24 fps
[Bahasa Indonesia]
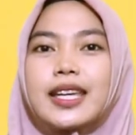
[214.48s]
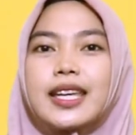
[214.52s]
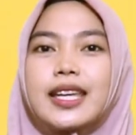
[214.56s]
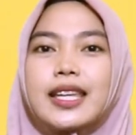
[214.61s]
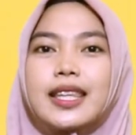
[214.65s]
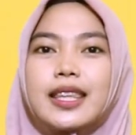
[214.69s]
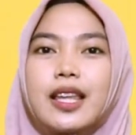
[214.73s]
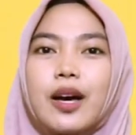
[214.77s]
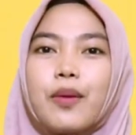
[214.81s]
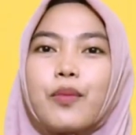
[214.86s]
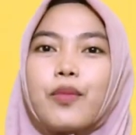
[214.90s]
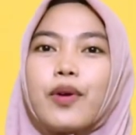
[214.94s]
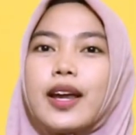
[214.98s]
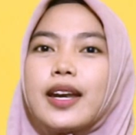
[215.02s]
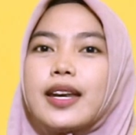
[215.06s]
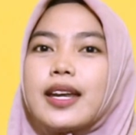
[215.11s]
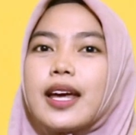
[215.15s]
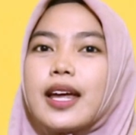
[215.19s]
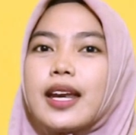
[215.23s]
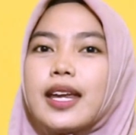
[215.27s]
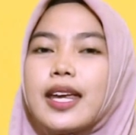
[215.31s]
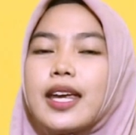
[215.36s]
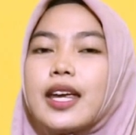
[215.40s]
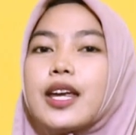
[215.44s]
kita mulai
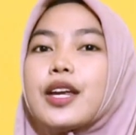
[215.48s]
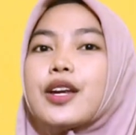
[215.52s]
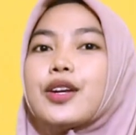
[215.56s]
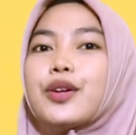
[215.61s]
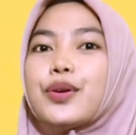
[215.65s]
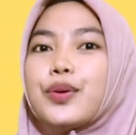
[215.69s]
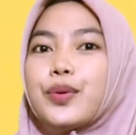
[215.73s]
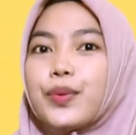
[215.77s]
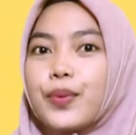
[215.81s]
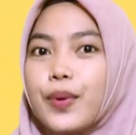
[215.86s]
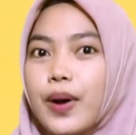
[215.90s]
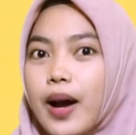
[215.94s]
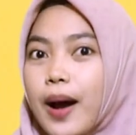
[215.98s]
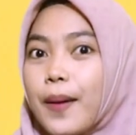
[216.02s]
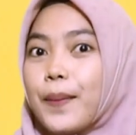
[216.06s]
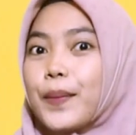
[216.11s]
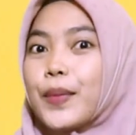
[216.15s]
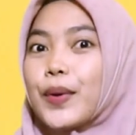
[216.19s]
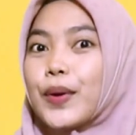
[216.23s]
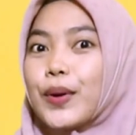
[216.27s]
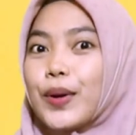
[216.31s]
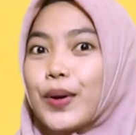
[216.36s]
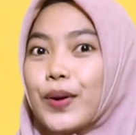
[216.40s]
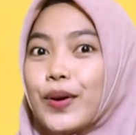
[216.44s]
dari
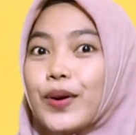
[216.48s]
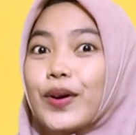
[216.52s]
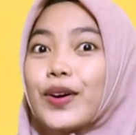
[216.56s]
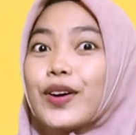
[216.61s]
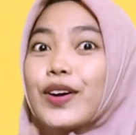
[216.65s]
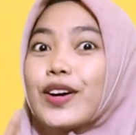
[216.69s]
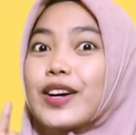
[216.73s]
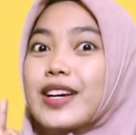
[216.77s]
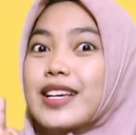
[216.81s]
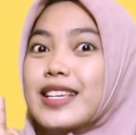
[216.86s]
21.